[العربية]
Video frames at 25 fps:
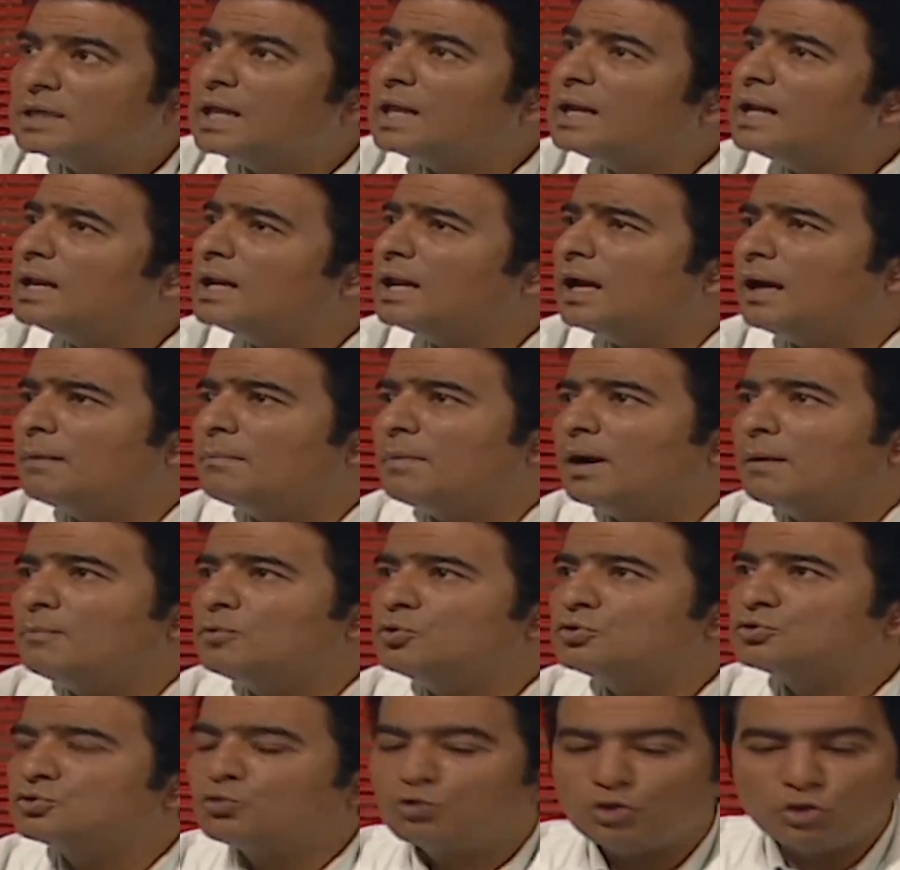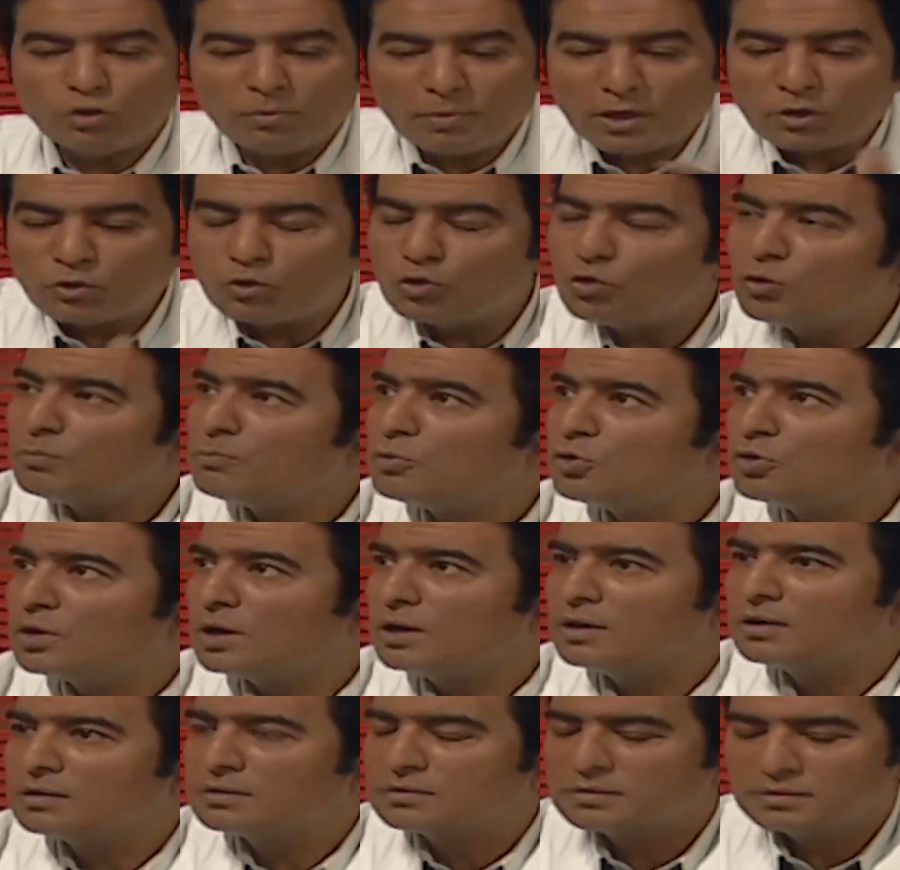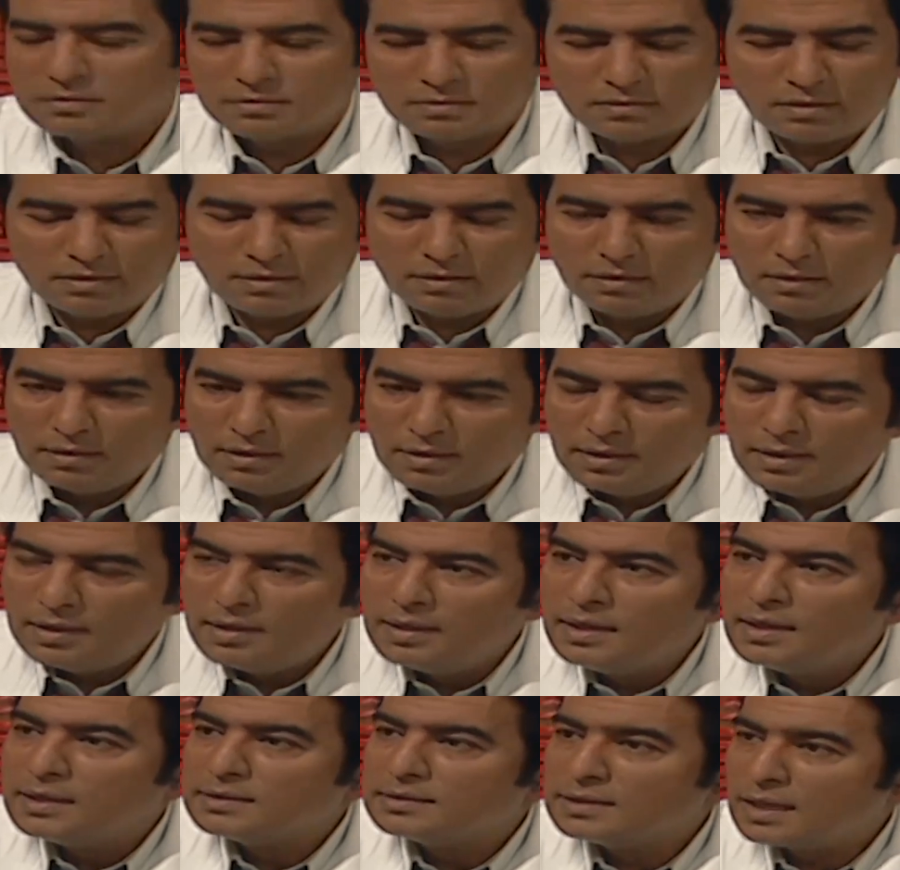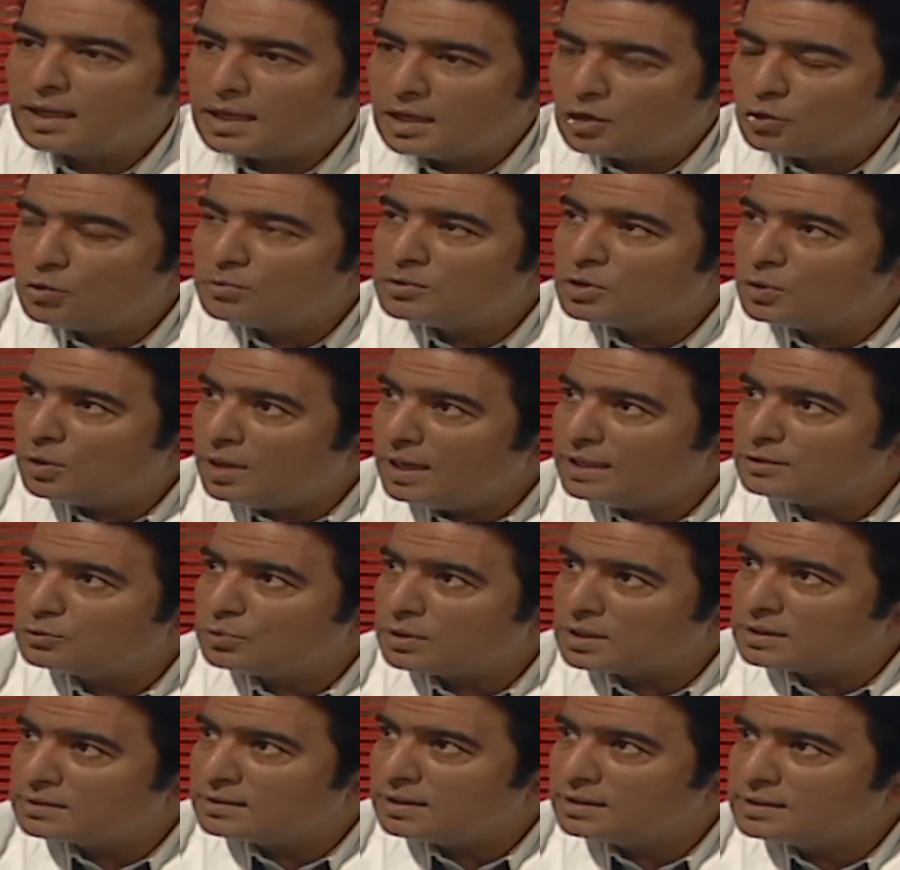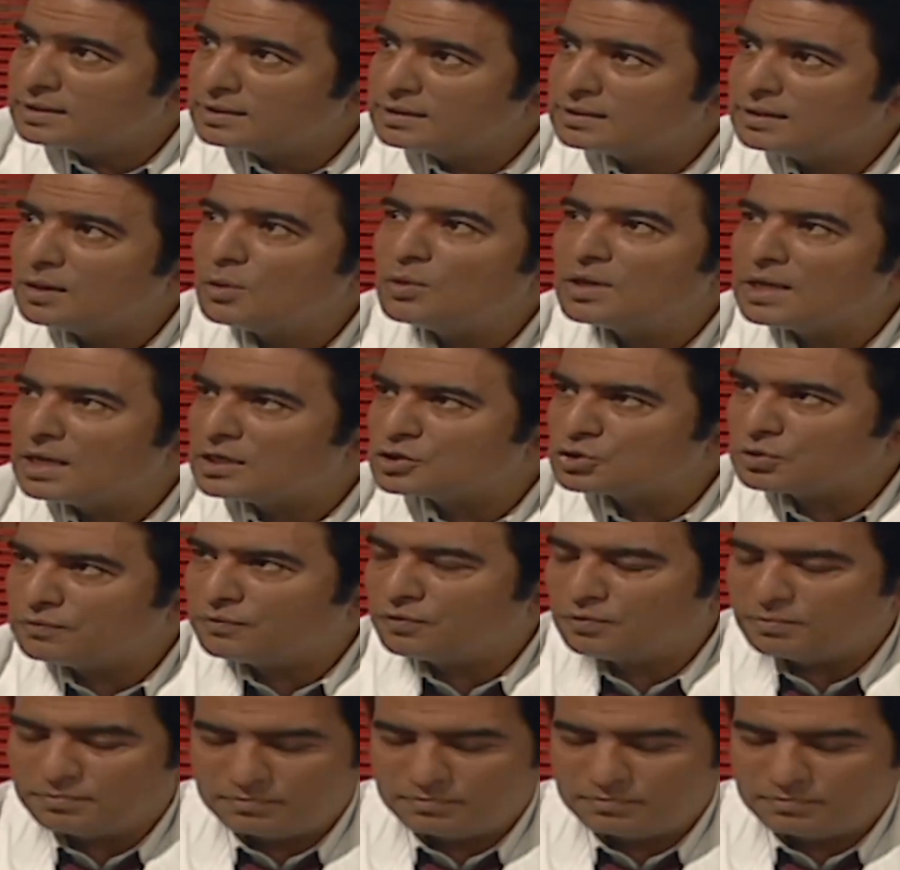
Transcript: لا لا يا محمود كلهم هنقول لهم بكره دخلوهم لواحد ورا التاني كده وانا هشوفهم